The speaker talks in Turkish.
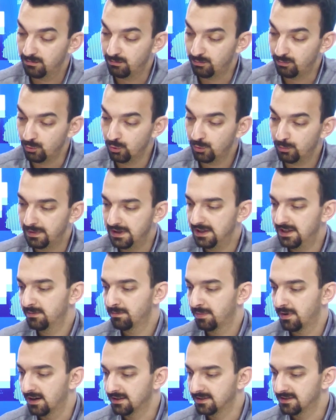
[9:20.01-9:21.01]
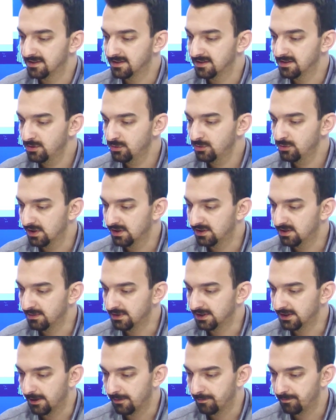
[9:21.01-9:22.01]
Büyük Birlik Partisi'nin
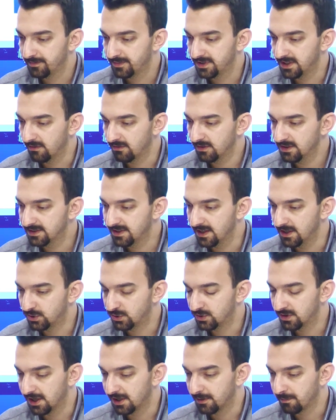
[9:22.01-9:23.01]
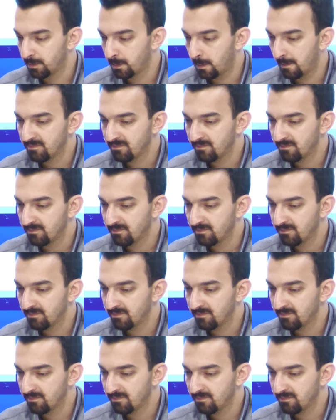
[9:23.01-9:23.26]
yönetiminde sevgili seyirciler.